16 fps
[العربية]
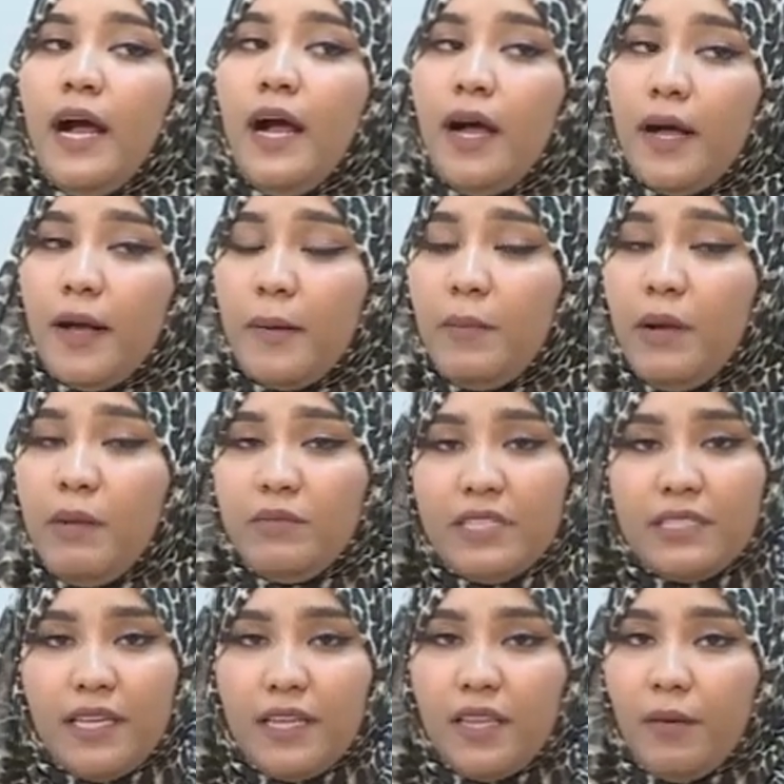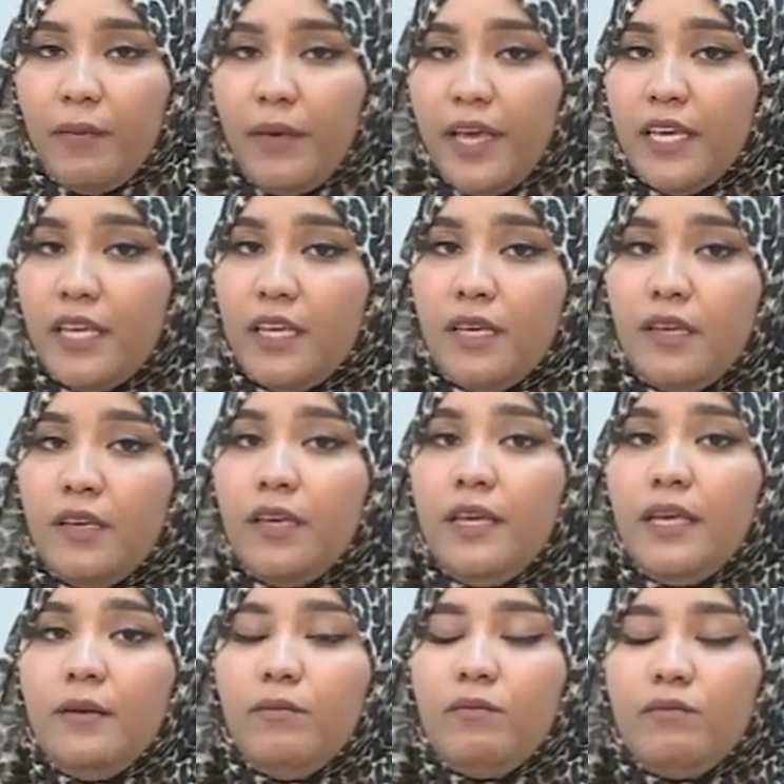آه ما بنستخدم
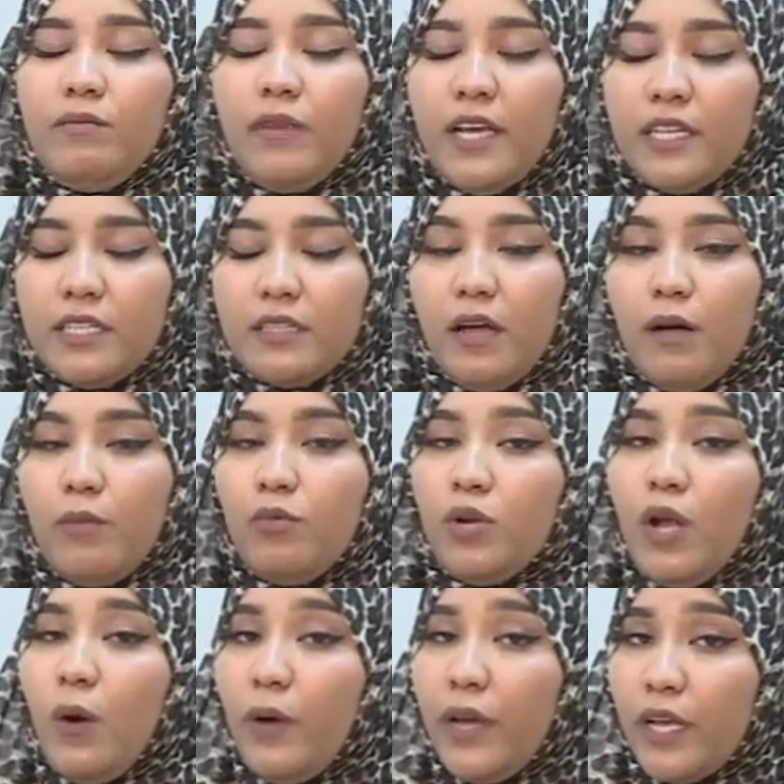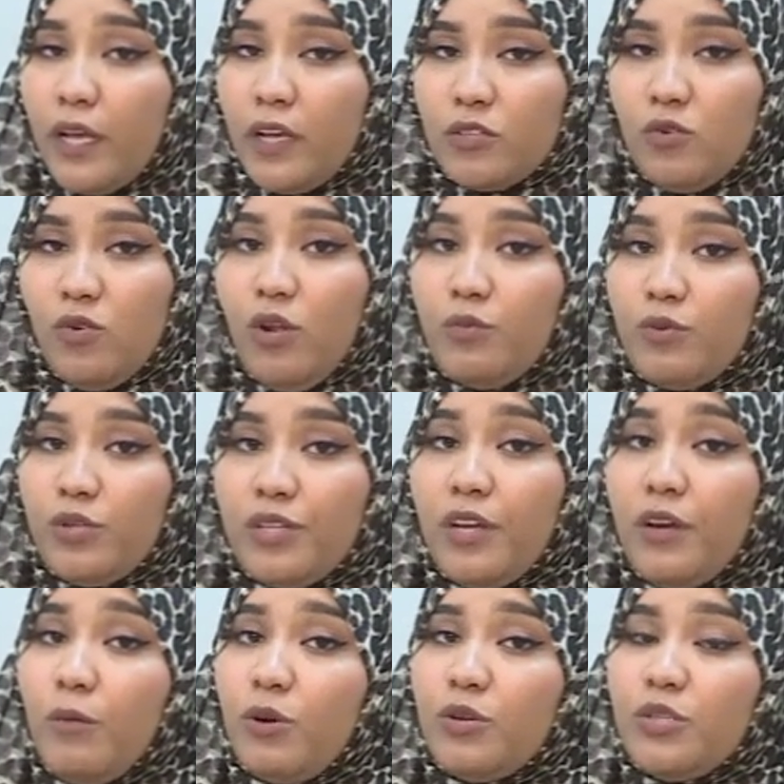اي اي صابون او اي غسول
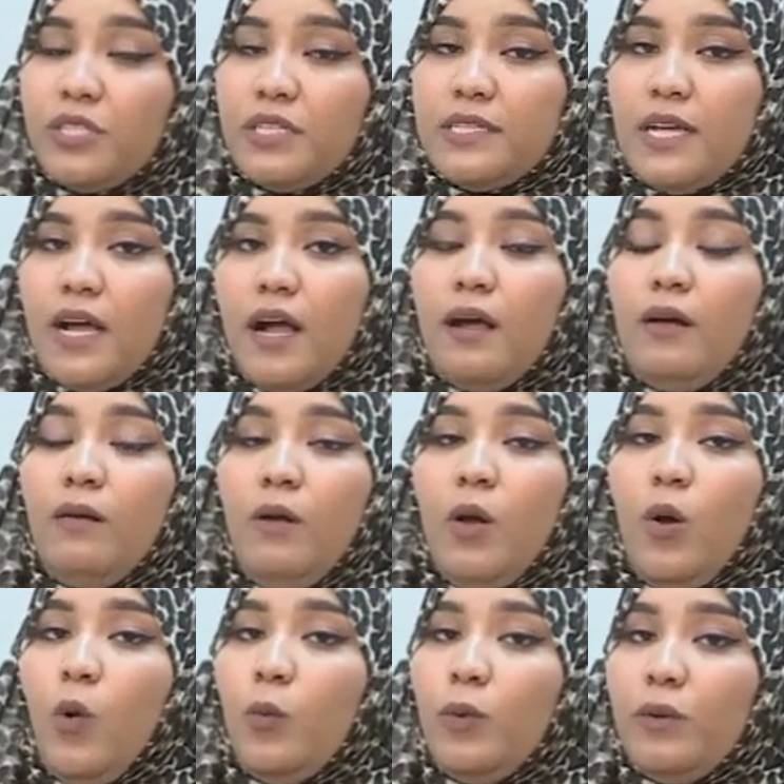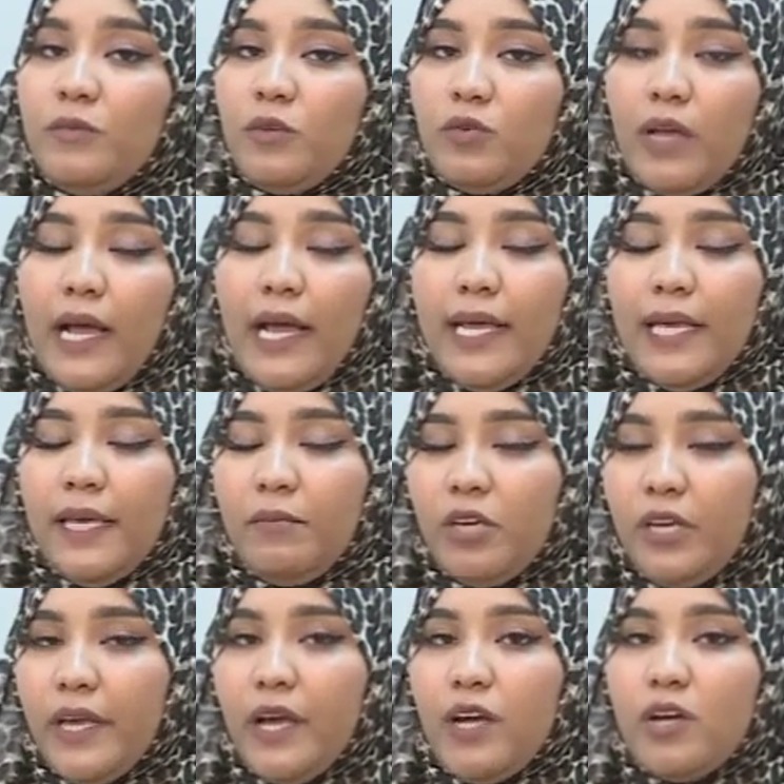لمده 24 ساعه وما بنوضع اي
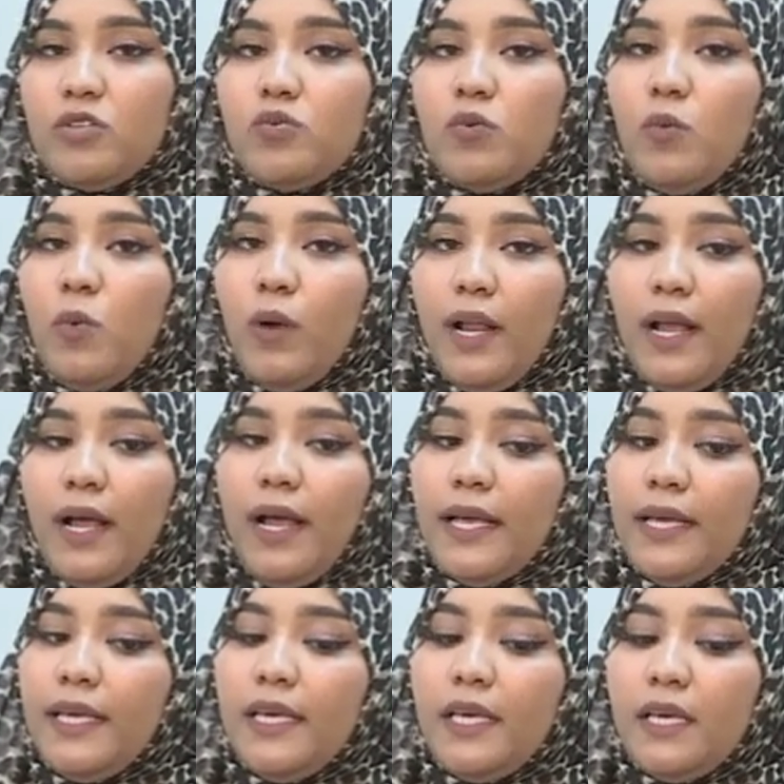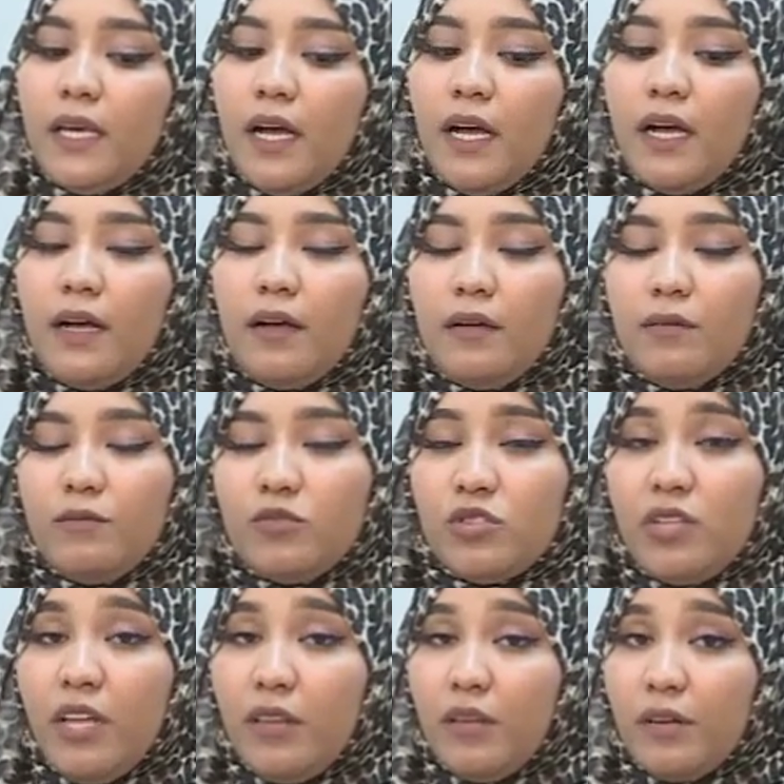مكياج ولا اي آه
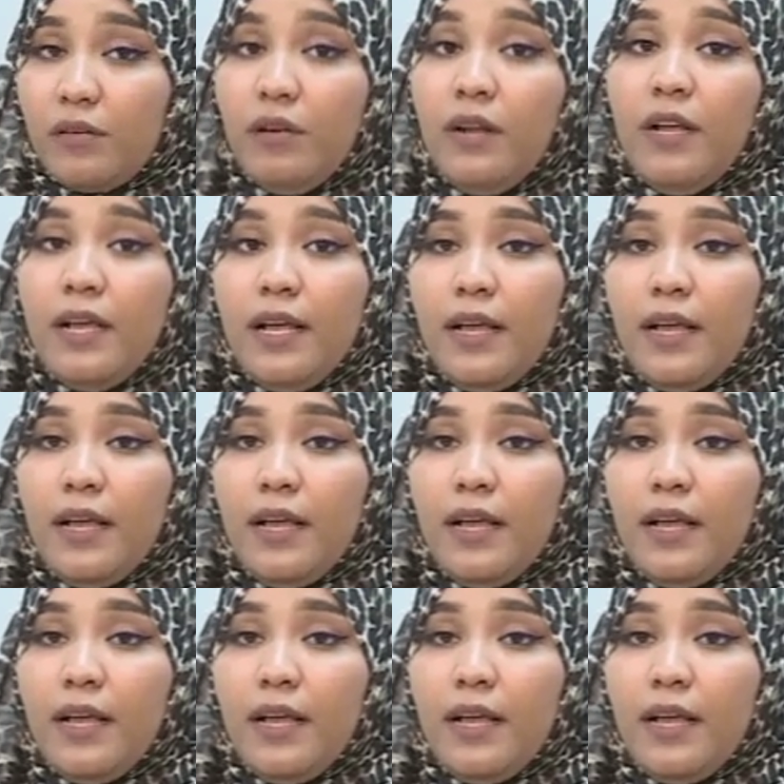مستحضر